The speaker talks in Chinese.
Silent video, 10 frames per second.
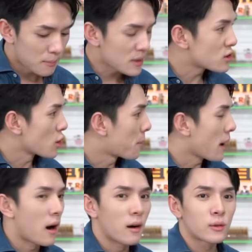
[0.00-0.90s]
他们家手
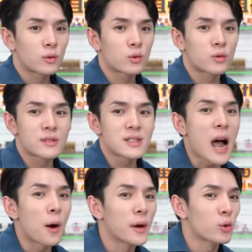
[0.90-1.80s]
表
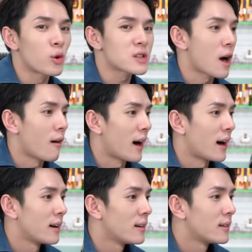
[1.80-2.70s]
价位多少
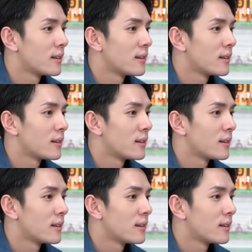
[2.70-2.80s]
啊？